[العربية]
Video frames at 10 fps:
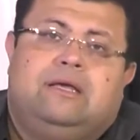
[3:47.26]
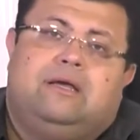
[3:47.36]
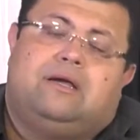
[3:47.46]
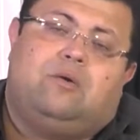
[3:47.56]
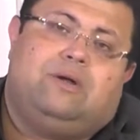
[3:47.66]

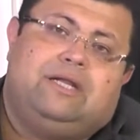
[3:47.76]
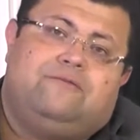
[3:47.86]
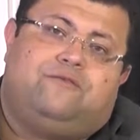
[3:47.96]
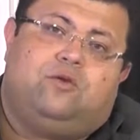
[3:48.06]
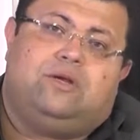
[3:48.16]
قوانين
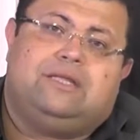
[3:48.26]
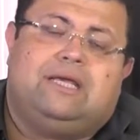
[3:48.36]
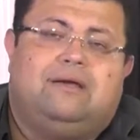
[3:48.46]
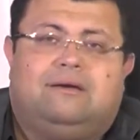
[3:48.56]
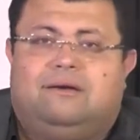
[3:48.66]

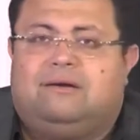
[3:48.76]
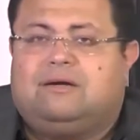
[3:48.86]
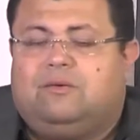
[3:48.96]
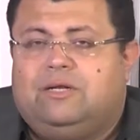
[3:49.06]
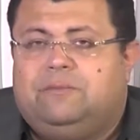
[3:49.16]
فلوريدا غير
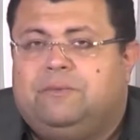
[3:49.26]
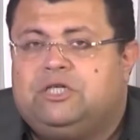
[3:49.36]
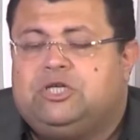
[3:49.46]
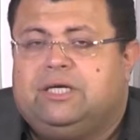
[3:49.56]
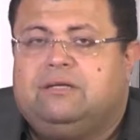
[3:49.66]
قوانين
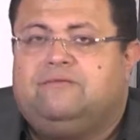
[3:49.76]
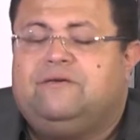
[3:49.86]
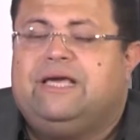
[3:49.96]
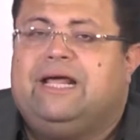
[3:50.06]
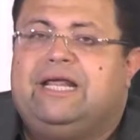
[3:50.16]
ميشيغان
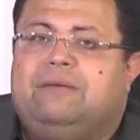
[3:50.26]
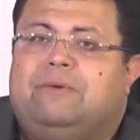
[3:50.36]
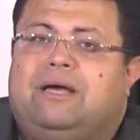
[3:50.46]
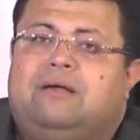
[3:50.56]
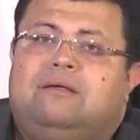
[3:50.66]
في
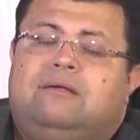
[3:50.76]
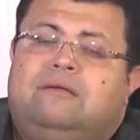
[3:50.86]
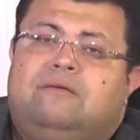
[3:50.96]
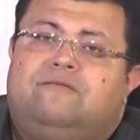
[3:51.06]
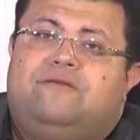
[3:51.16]
جريمه
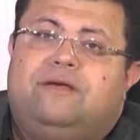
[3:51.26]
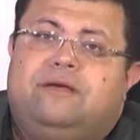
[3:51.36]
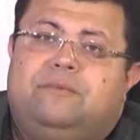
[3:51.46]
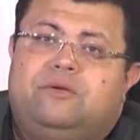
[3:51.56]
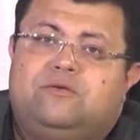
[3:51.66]

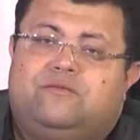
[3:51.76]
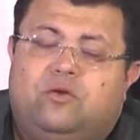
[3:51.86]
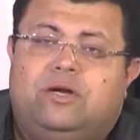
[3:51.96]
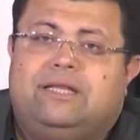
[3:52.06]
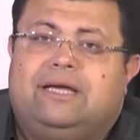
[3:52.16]
في
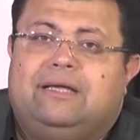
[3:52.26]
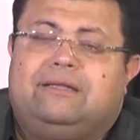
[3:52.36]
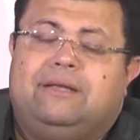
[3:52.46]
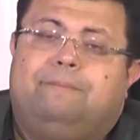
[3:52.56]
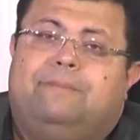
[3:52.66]
فلوريدا
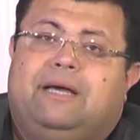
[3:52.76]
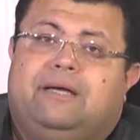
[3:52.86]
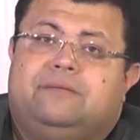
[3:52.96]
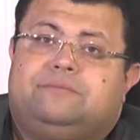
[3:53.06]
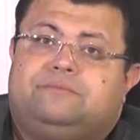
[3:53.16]

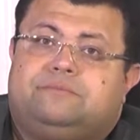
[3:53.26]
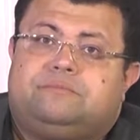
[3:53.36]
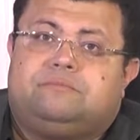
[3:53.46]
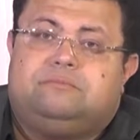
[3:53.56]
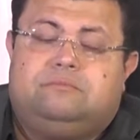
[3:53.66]
تبقى
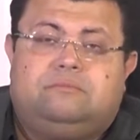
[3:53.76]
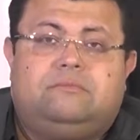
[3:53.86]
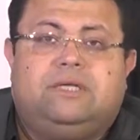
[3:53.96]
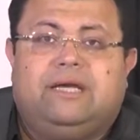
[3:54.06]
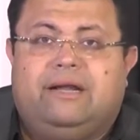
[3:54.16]

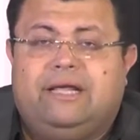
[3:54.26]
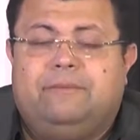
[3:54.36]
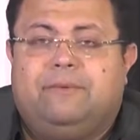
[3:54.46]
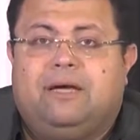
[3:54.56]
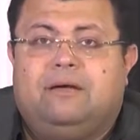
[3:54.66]

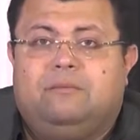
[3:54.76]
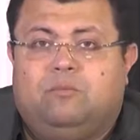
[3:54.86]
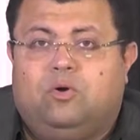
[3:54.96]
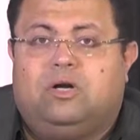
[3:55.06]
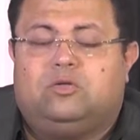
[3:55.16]
جريمه
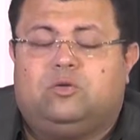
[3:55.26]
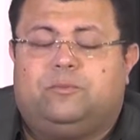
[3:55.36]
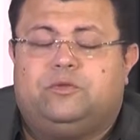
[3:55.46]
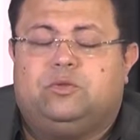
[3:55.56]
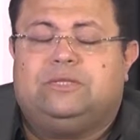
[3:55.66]
مورر
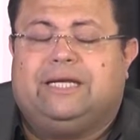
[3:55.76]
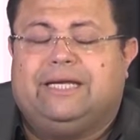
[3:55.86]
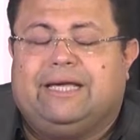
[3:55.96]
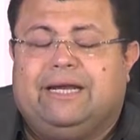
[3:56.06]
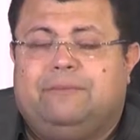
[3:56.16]
توبيتود
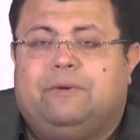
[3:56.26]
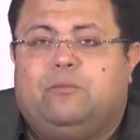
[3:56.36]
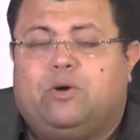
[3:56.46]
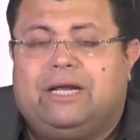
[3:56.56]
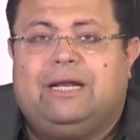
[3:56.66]
يعني جريمه
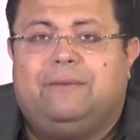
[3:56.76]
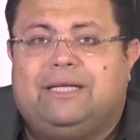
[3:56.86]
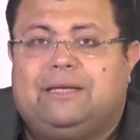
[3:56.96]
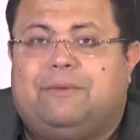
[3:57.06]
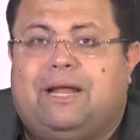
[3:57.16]
مخله
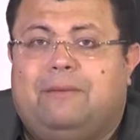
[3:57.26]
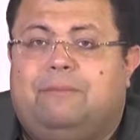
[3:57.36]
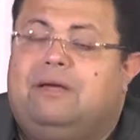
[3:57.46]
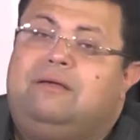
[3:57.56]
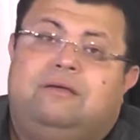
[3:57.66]
بالاداب
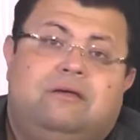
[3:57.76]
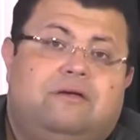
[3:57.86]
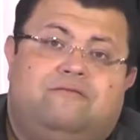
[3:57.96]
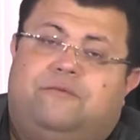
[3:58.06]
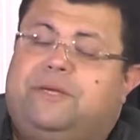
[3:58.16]
العامه
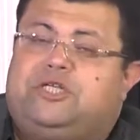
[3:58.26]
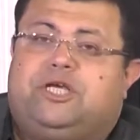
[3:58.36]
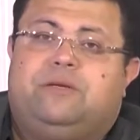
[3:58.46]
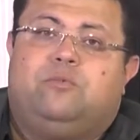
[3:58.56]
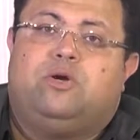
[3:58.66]
في
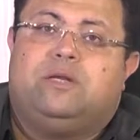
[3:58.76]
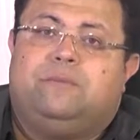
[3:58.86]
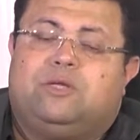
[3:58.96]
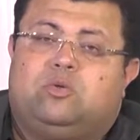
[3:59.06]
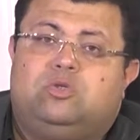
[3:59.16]
ميشيغان ممكن
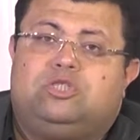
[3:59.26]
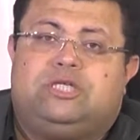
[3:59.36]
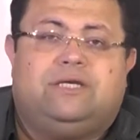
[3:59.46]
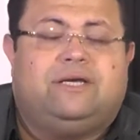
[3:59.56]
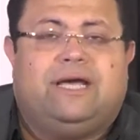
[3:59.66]
ما
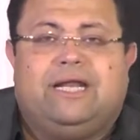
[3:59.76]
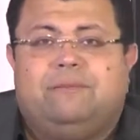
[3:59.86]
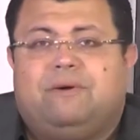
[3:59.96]
تكونش جريمه